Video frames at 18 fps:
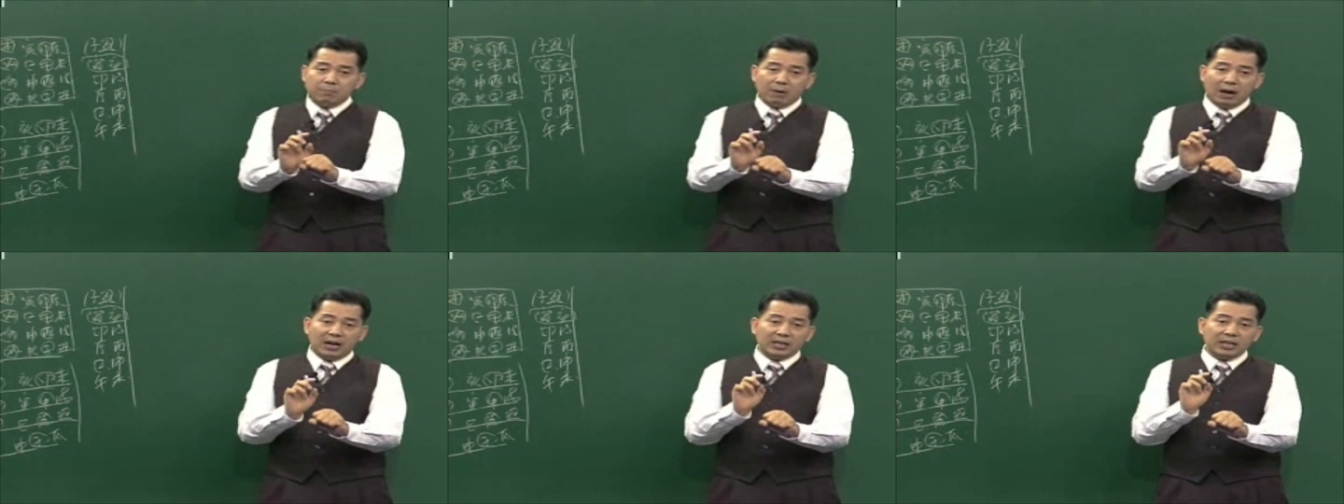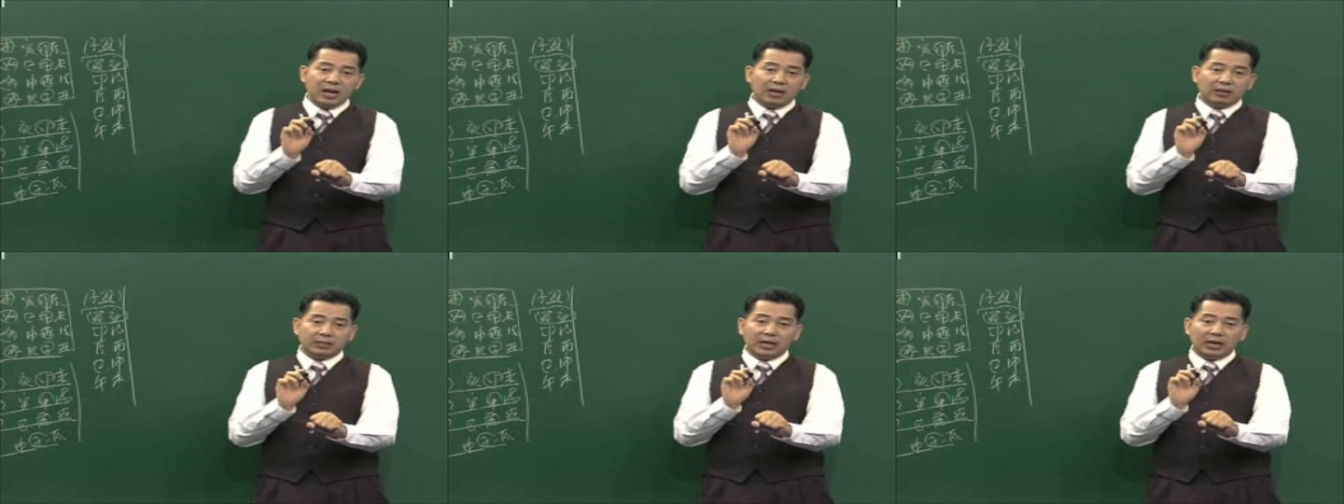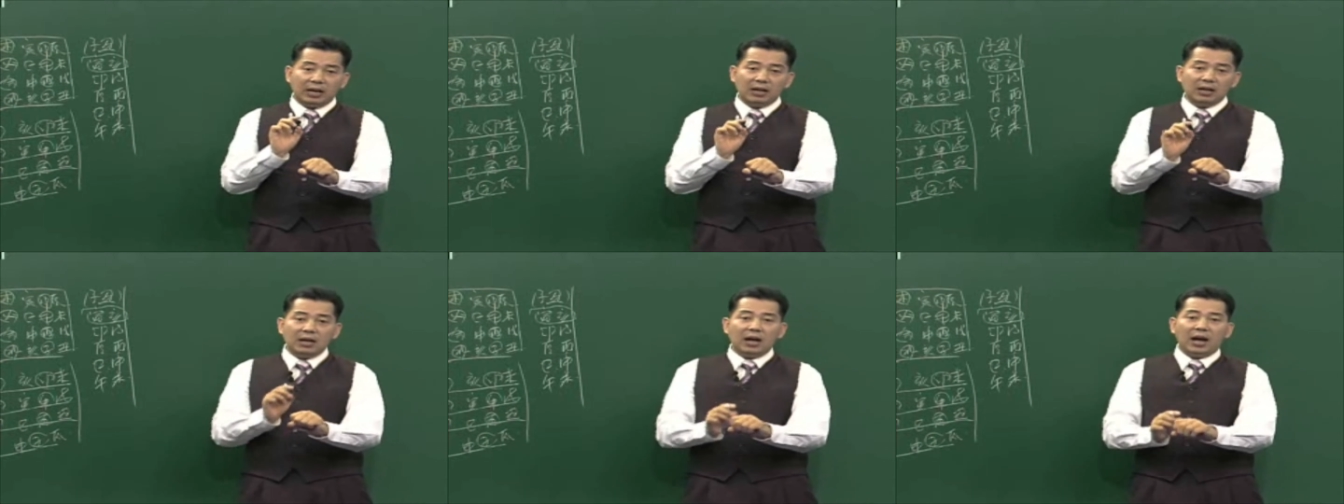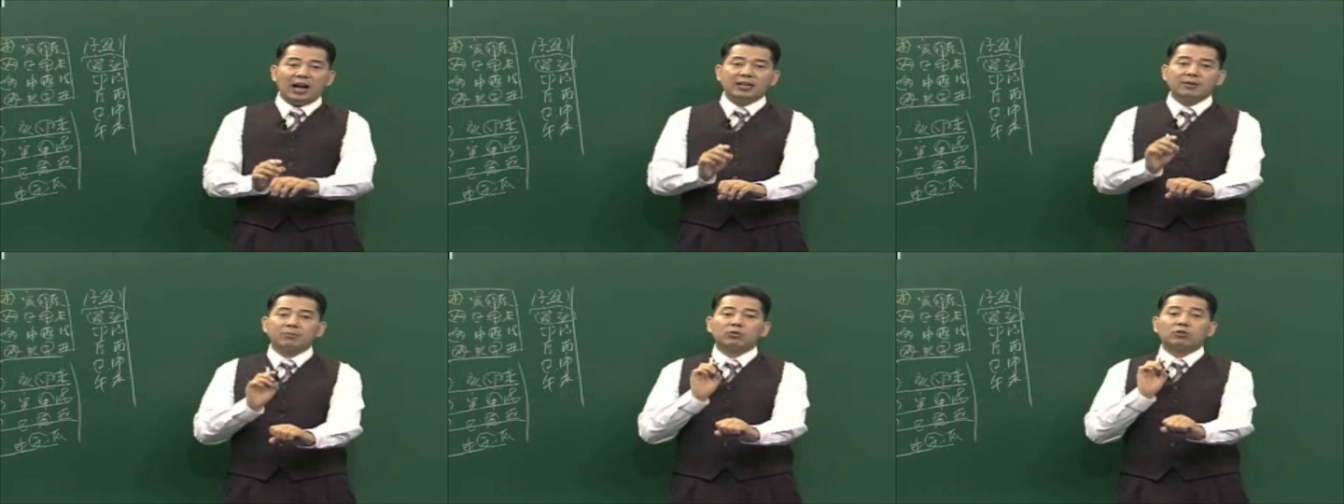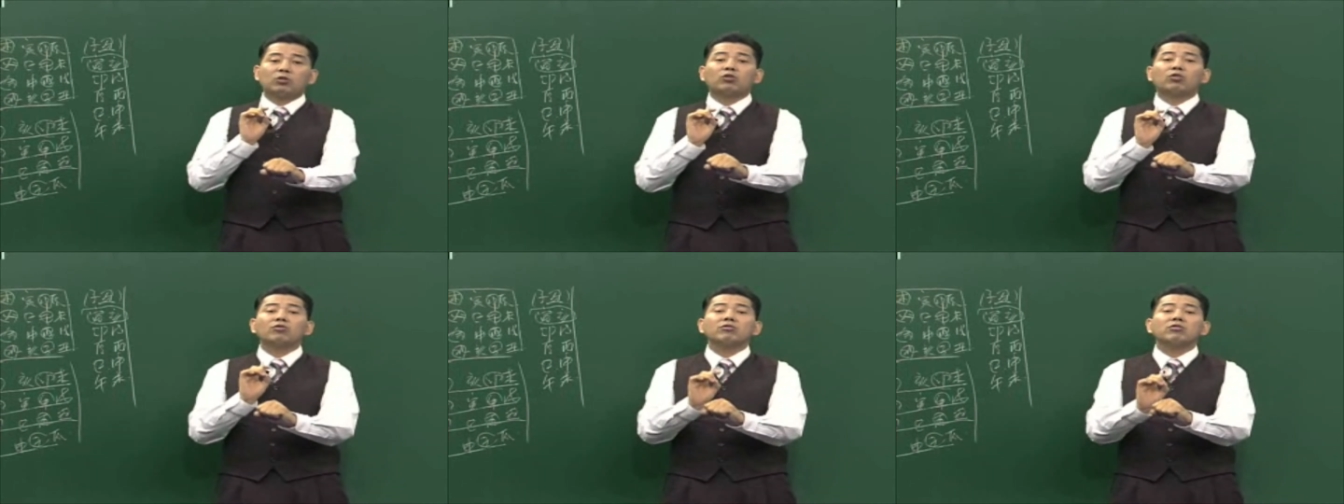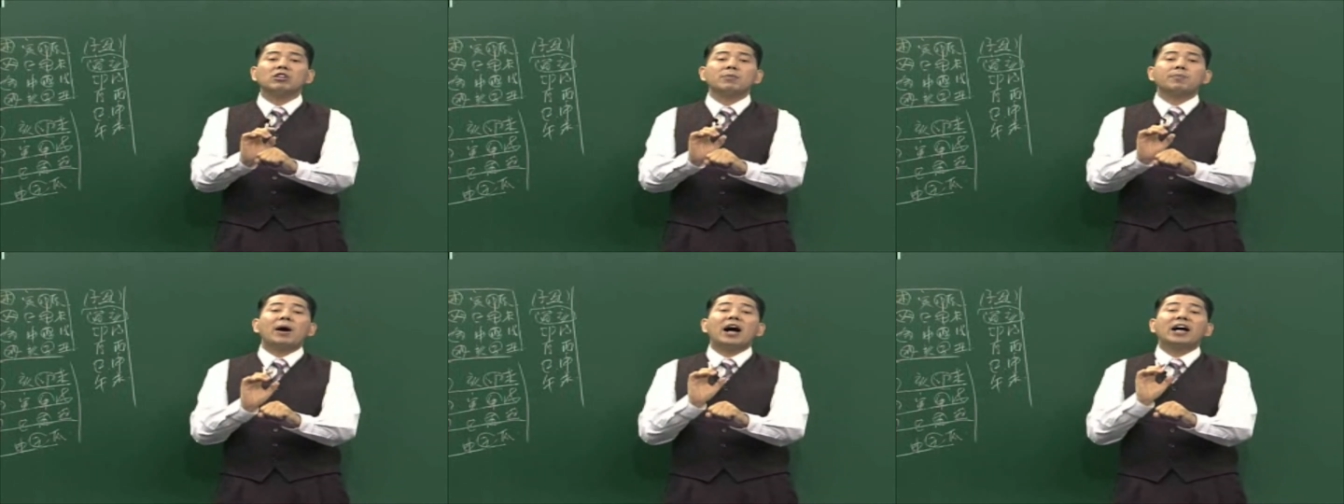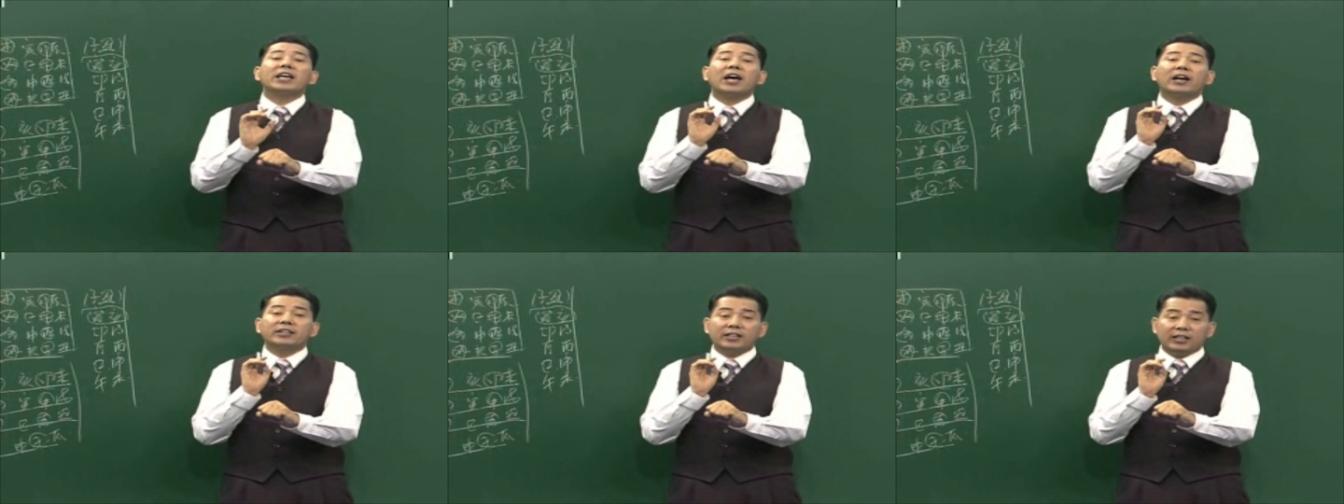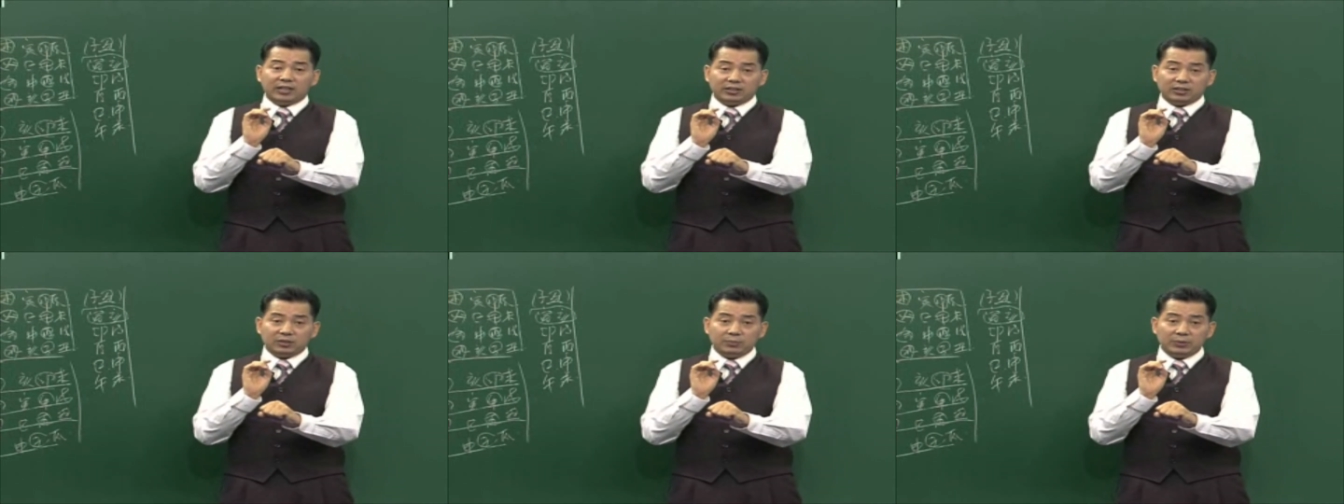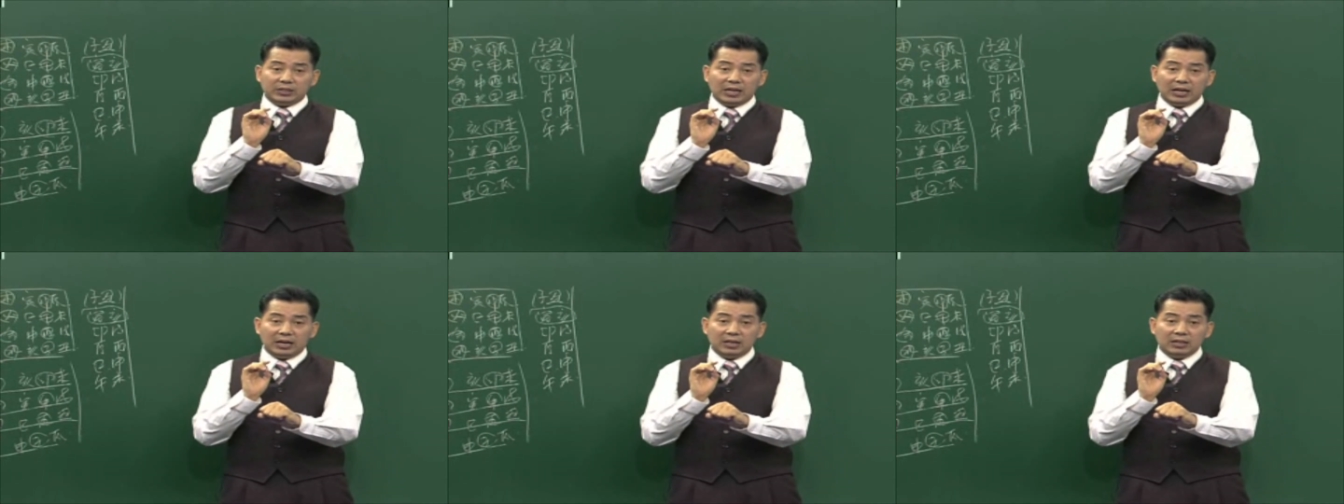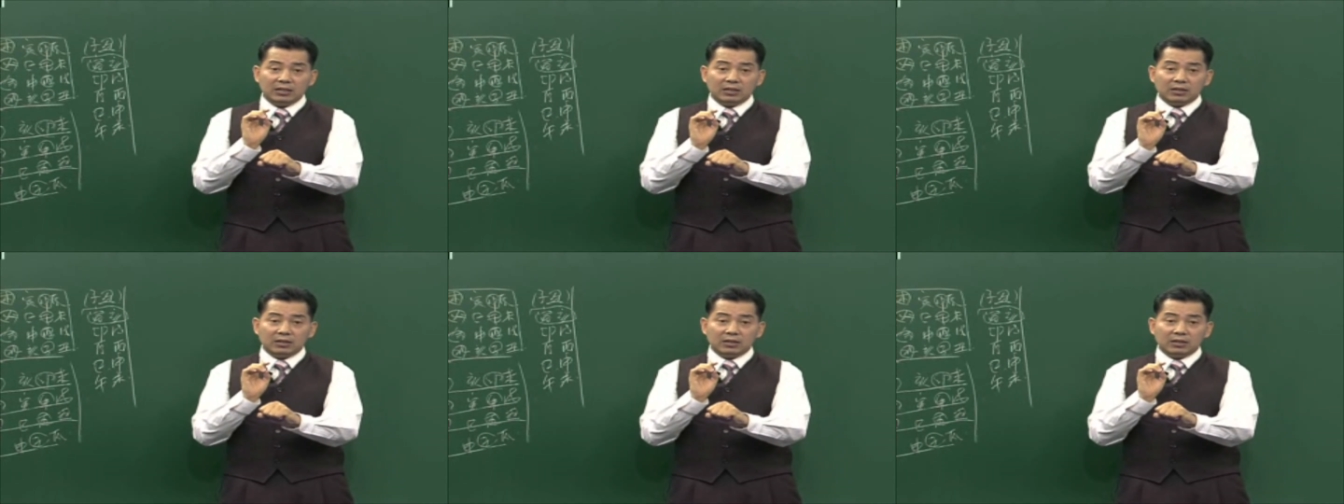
방해하거나 아니면 충을 방해한다겠습니다.